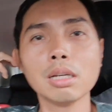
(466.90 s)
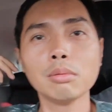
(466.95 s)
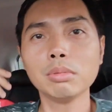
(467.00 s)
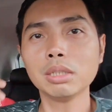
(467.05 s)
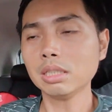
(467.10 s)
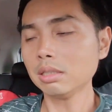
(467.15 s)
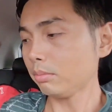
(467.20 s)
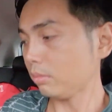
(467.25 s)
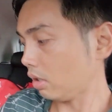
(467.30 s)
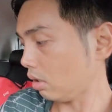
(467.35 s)

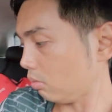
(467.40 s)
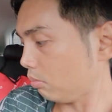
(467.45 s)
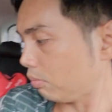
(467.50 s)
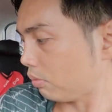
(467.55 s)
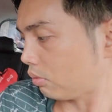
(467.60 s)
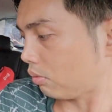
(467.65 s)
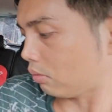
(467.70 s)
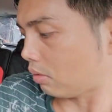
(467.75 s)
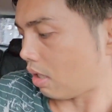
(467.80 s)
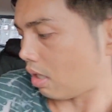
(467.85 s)
Nakabili naman akong
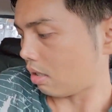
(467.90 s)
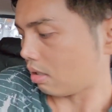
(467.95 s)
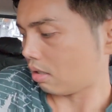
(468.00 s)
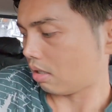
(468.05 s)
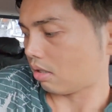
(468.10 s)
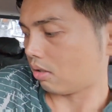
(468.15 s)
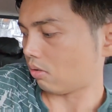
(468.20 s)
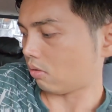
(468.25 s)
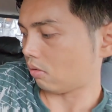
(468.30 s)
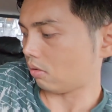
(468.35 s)
prutas.
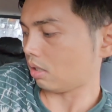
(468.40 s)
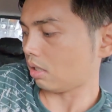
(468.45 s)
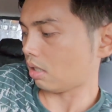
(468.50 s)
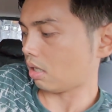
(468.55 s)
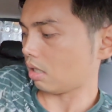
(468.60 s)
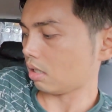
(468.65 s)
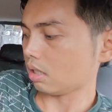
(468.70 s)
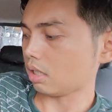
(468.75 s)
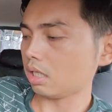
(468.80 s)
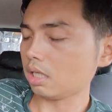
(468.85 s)
Ito,
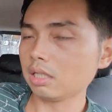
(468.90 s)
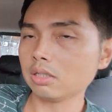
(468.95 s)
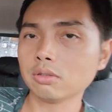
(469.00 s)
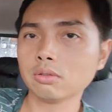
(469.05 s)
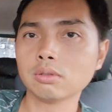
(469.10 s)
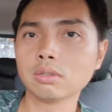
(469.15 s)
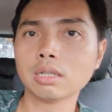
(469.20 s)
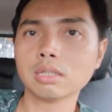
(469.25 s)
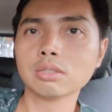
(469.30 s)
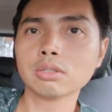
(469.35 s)
isang
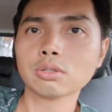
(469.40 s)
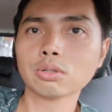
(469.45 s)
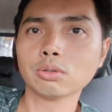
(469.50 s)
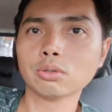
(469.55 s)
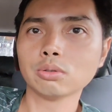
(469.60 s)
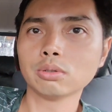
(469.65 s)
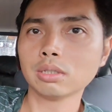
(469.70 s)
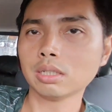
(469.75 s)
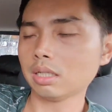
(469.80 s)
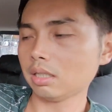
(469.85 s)
kilong
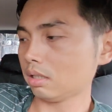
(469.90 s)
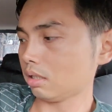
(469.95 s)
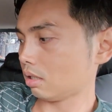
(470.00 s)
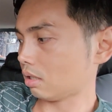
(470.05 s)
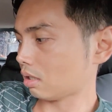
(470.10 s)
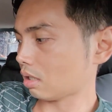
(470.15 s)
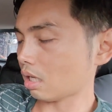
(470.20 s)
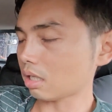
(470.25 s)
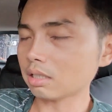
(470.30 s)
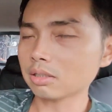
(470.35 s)

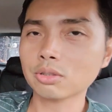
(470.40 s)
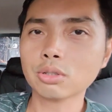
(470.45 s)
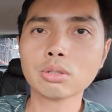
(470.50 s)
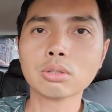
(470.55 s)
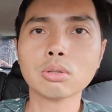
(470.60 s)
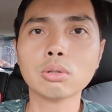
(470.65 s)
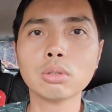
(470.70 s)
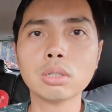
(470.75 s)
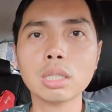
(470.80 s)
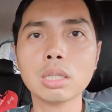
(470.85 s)
lansones. Diyos
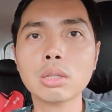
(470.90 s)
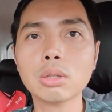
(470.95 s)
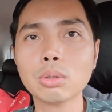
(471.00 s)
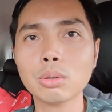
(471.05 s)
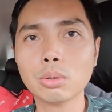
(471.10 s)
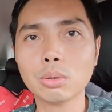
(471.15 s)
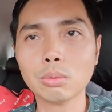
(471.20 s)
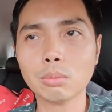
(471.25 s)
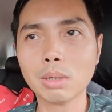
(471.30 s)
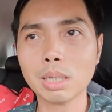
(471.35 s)
ko,
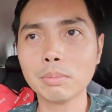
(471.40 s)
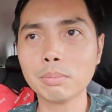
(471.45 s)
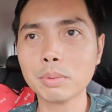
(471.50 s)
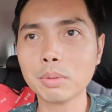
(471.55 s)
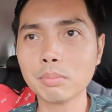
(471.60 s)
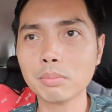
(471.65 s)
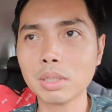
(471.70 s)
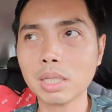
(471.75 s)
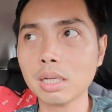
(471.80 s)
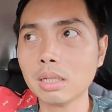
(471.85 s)
ginto,
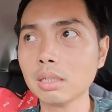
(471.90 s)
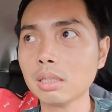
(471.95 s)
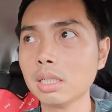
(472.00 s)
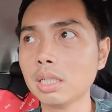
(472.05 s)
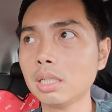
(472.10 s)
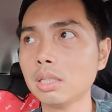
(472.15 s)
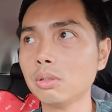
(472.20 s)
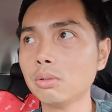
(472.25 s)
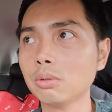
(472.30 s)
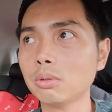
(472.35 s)
150 ang
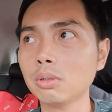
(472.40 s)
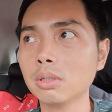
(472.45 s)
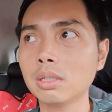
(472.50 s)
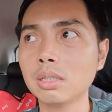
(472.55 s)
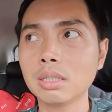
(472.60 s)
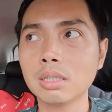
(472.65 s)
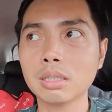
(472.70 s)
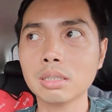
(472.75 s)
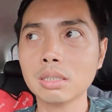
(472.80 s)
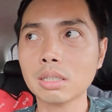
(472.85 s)
kilo.
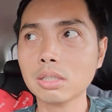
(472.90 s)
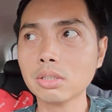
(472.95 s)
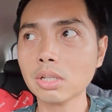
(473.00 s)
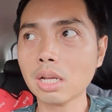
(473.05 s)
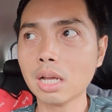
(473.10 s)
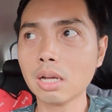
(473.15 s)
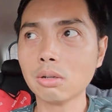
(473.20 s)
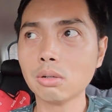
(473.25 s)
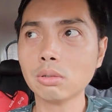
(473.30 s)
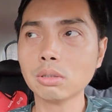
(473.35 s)
Sa
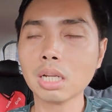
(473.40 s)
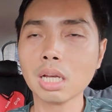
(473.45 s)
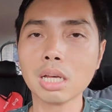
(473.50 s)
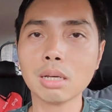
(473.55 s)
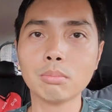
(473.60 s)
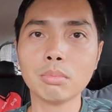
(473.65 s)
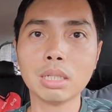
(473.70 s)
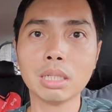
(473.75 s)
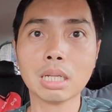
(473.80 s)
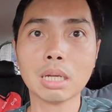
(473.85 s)
Chaong,
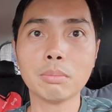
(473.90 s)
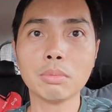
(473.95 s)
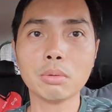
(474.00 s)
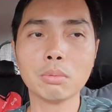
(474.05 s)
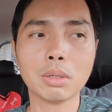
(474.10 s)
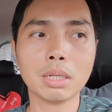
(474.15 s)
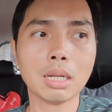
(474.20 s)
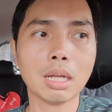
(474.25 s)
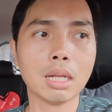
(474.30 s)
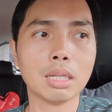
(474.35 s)
nakabili kami
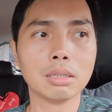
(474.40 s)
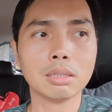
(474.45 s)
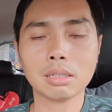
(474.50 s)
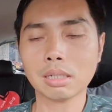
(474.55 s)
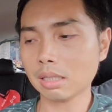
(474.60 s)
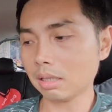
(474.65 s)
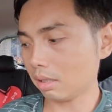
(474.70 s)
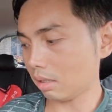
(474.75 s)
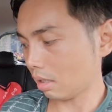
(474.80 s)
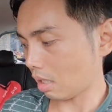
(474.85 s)

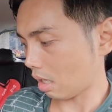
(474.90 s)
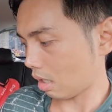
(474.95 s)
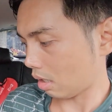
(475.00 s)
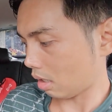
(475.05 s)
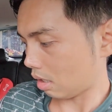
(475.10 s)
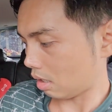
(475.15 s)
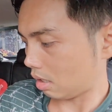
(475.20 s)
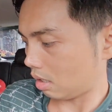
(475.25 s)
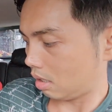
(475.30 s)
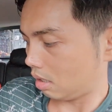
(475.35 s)
100 lang.
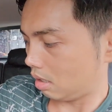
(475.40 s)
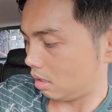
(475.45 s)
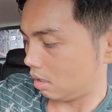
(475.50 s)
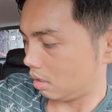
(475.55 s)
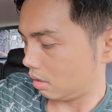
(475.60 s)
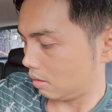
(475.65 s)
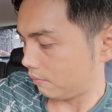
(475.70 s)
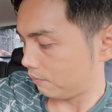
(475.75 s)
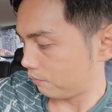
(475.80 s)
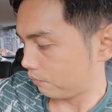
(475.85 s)

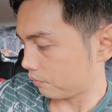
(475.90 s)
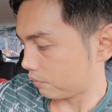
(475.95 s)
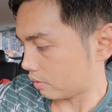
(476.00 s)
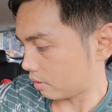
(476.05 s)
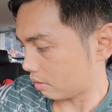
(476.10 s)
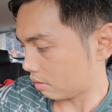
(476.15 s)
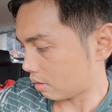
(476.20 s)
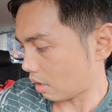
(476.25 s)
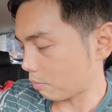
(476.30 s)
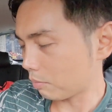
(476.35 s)

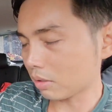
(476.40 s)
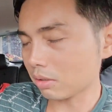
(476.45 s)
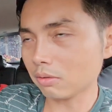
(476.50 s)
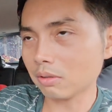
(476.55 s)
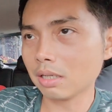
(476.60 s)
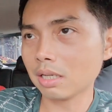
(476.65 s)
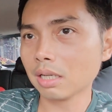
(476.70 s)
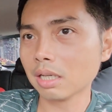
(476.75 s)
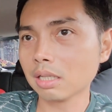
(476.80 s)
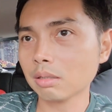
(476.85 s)
Sabi ko
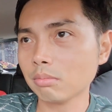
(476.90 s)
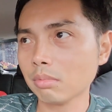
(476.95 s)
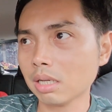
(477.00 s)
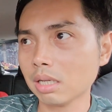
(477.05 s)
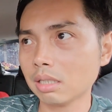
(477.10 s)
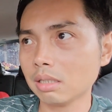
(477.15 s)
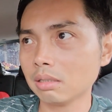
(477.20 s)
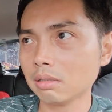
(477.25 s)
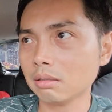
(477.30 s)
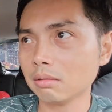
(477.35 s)
nga kay
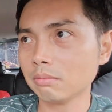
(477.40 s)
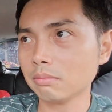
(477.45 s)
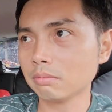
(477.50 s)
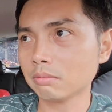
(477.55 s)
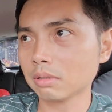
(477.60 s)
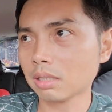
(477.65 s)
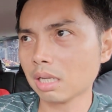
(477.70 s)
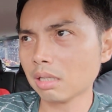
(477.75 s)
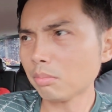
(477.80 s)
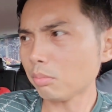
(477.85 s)
Mahal,
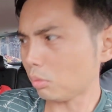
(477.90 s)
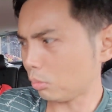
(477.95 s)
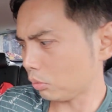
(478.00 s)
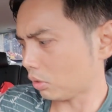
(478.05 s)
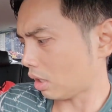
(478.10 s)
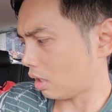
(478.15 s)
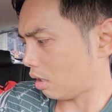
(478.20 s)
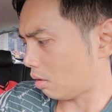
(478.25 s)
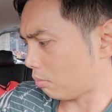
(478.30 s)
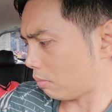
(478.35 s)
sana
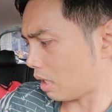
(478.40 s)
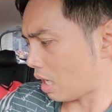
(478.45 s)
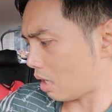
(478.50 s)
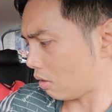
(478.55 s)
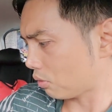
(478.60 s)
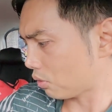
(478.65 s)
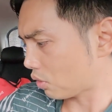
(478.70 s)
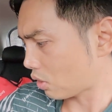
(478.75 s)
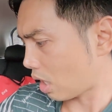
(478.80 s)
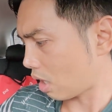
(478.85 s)
pumunta lang pala
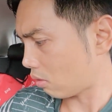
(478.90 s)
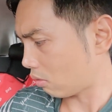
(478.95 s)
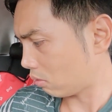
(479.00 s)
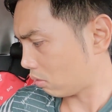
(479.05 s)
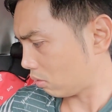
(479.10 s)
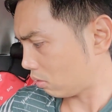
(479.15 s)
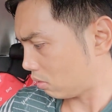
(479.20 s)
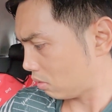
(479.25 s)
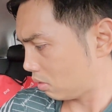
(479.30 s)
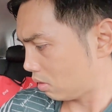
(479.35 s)
akong Chaong.
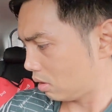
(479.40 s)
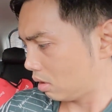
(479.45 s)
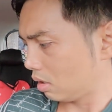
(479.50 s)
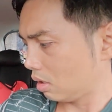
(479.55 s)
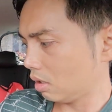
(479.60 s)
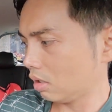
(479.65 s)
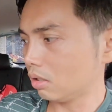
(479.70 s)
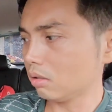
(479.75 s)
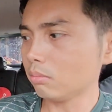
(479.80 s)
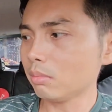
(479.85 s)

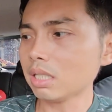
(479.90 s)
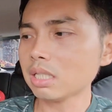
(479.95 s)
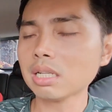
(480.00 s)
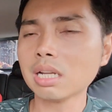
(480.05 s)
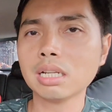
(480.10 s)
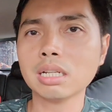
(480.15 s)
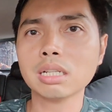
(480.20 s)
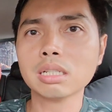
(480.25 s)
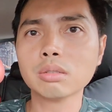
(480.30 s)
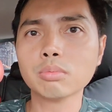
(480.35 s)
Yung
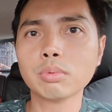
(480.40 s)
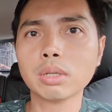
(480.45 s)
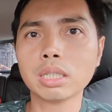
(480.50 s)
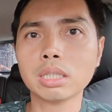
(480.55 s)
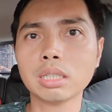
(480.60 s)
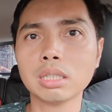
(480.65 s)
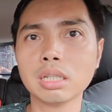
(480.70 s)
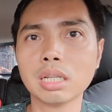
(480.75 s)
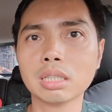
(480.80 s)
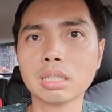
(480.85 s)
mansanas, pwede na